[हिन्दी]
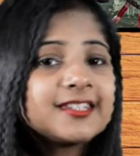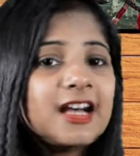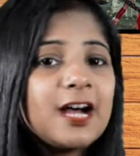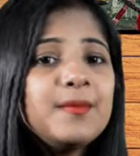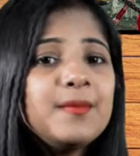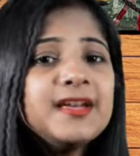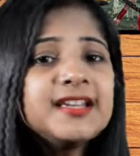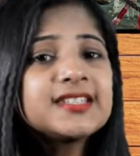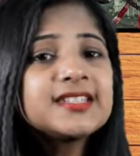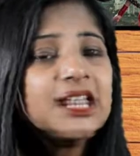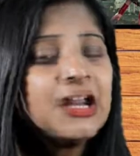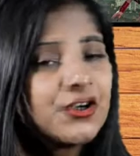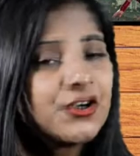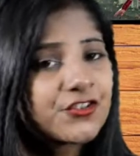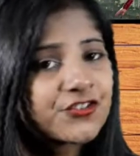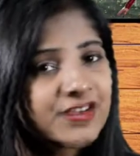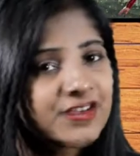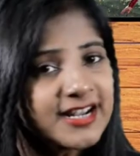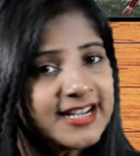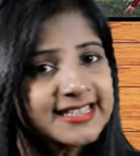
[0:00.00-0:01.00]
तब इस
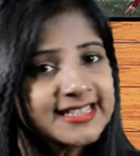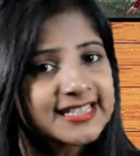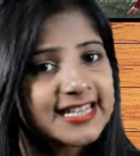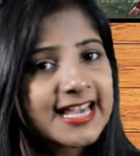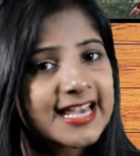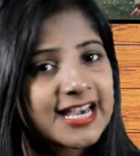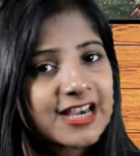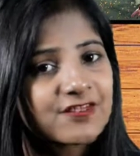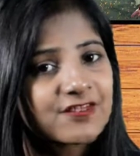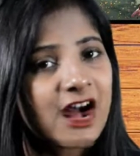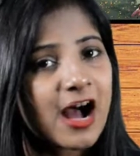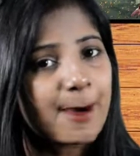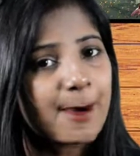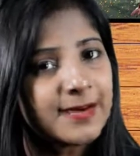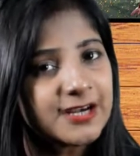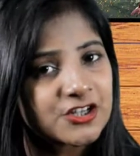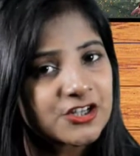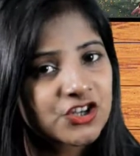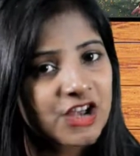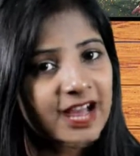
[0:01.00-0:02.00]
ड्रिंक्स लेकर वहां
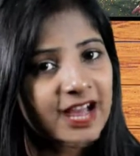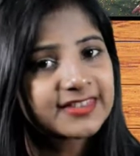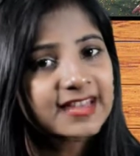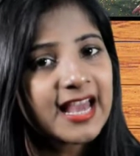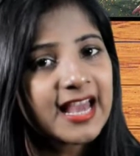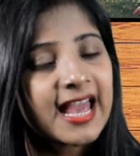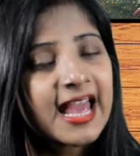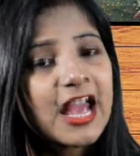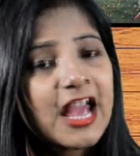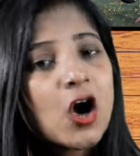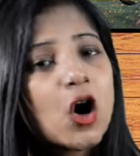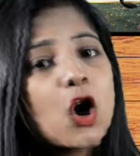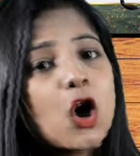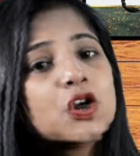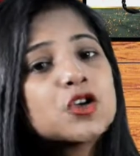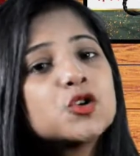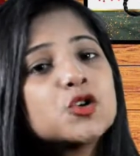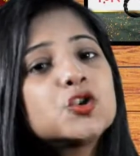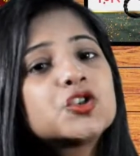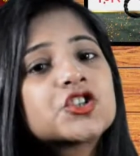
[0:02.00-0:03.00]
पर जाता है
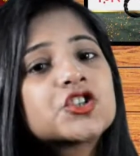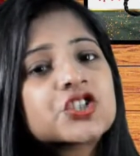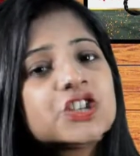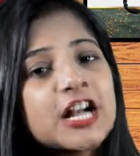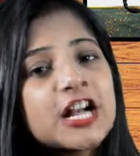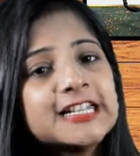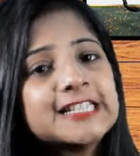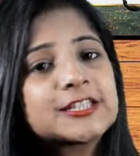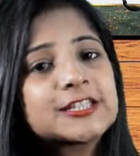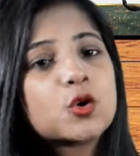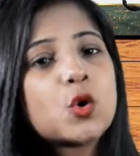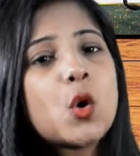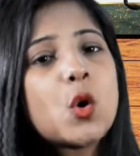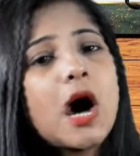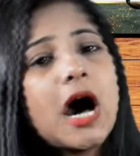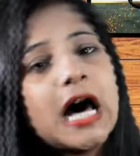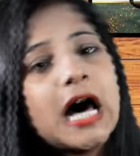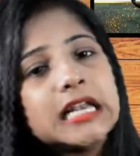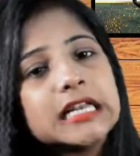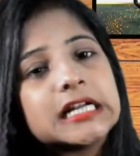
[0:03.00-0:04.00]
और उस शख्स को
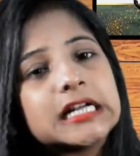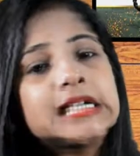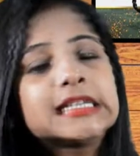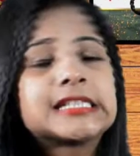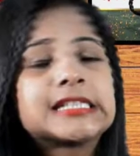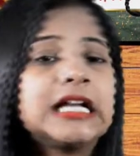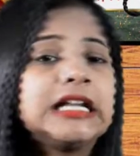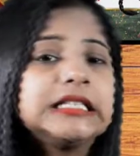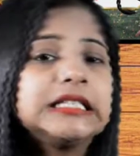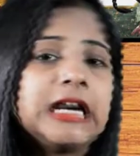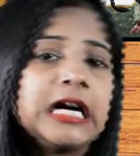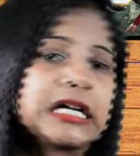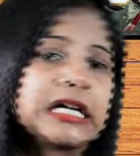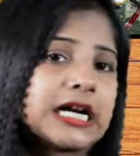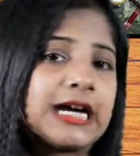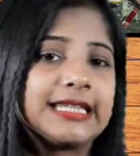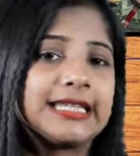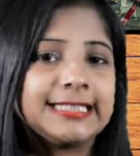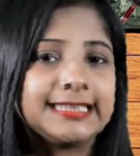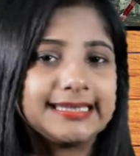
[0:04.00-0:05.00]
हल्का सा
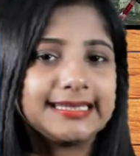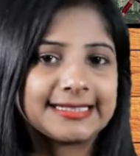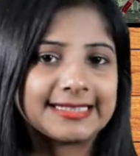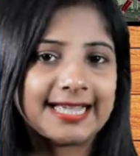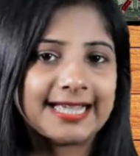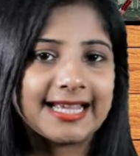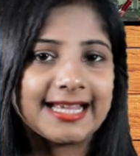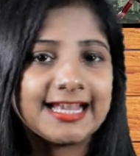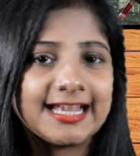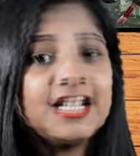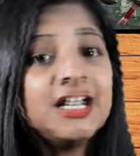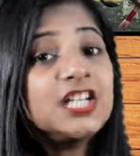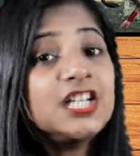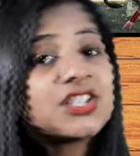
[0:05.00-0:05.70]
धक्का दे देता है